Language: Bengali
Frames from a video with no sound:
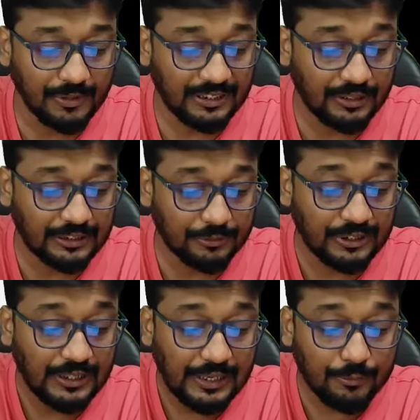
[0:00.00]
জমা দেওয়া যাবে
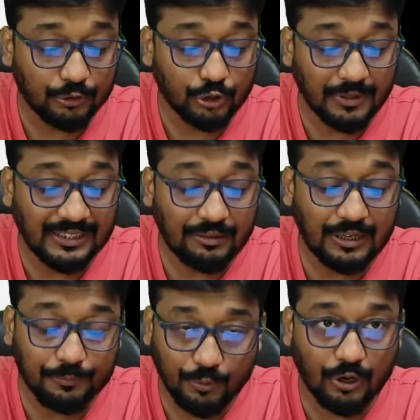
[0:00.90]
এবং জমা
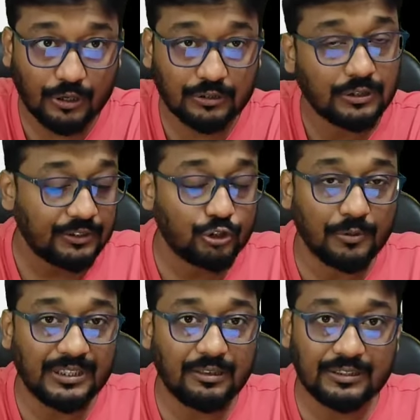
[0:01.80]
দেওয়ার পর
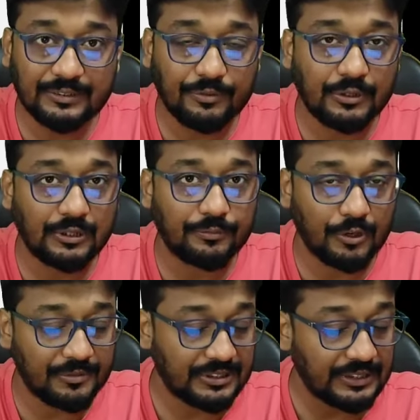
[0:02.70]
জমা দেওয়ার যে
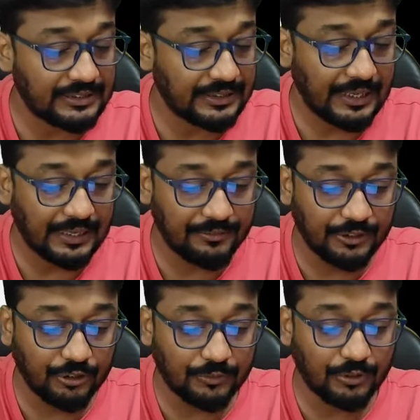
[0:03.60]
ফরমেশনটা সেটা আগের
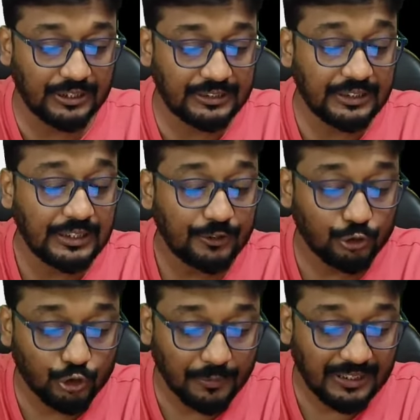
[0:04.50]
ভিডিওতে বলেছি
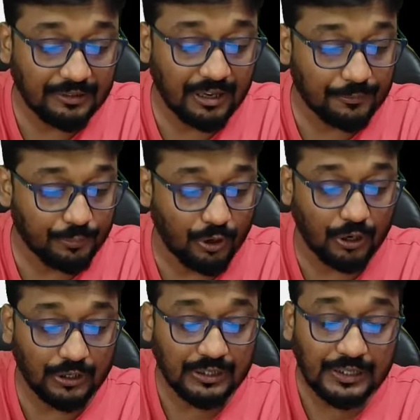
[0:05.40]
তো জমা দেওয়ার
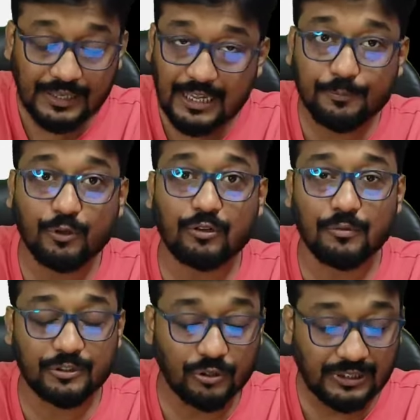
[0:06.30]
পর এরপর
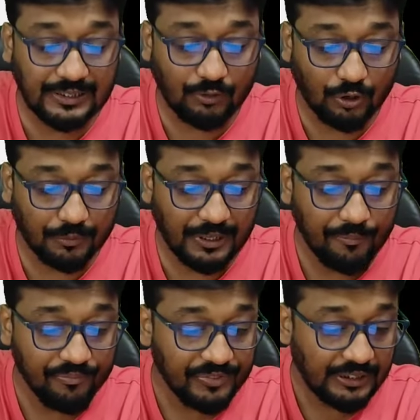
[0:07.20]
কমিশন কি করবে
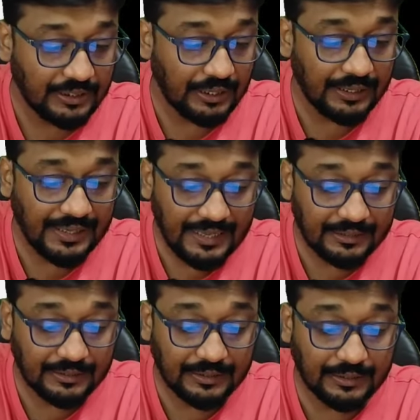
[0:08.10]
না এই